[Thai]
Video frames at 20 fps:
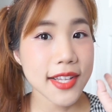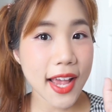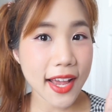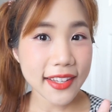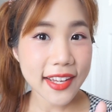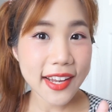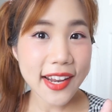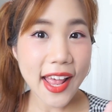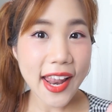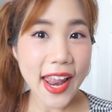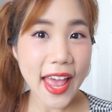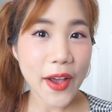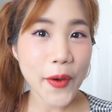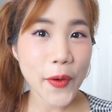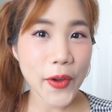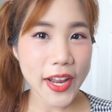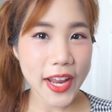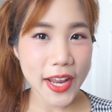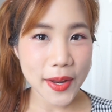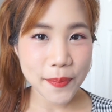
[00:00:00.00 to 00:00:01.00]
จากที่หลายค
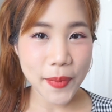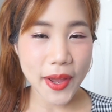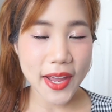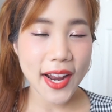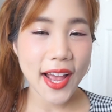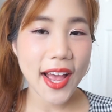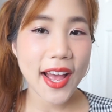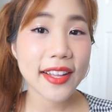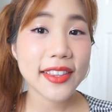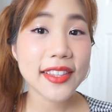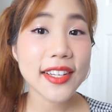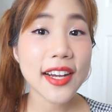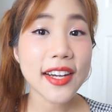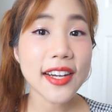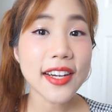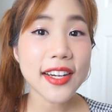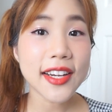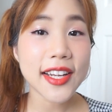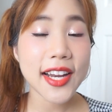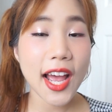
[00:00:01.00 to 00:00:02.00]
นเห็นไปนะคะ เติ้ง
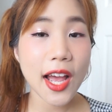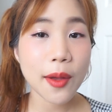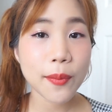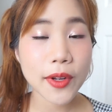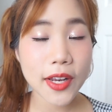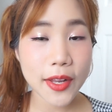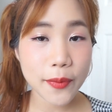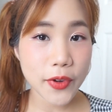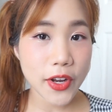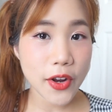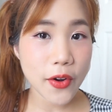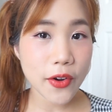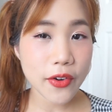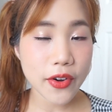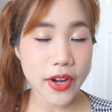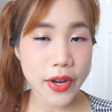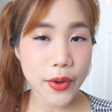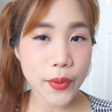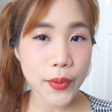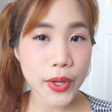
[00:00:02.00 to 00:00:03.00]
เคยทำคลิปวิดีโอ
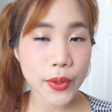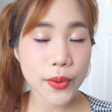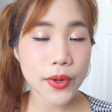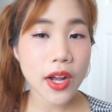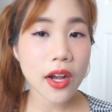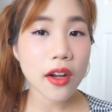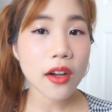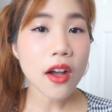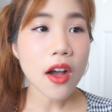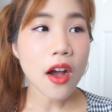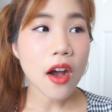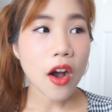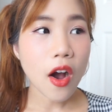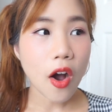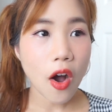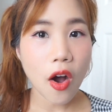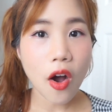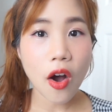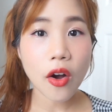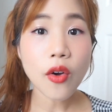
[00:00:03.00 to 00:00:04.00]
รีวิวเรื่อง
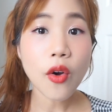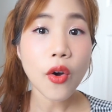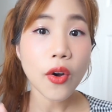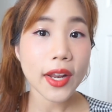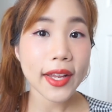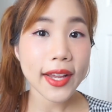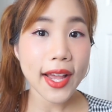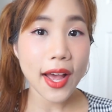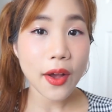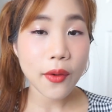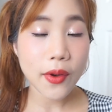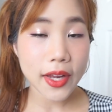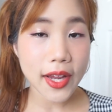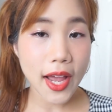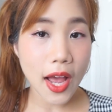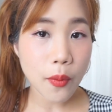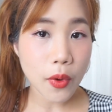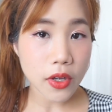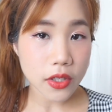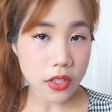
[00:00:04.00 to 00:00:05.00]
ของ h o l i k a h o l i k
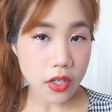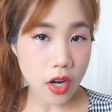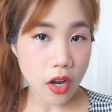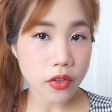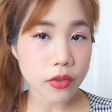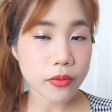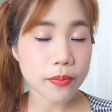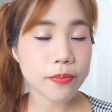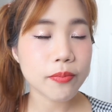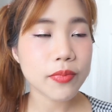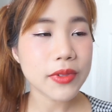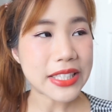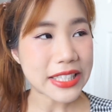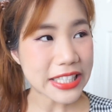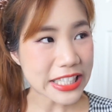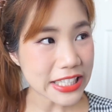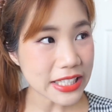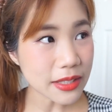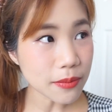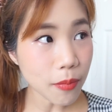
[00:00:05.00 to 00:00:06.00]
a Water Drop
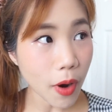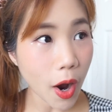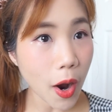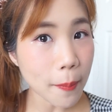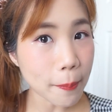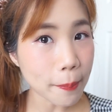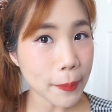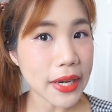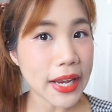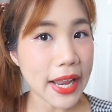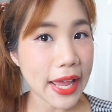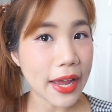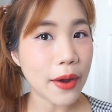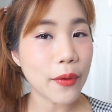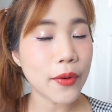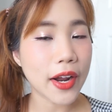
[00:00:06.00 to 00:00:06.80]
ทิ้นบอมไปแล้ว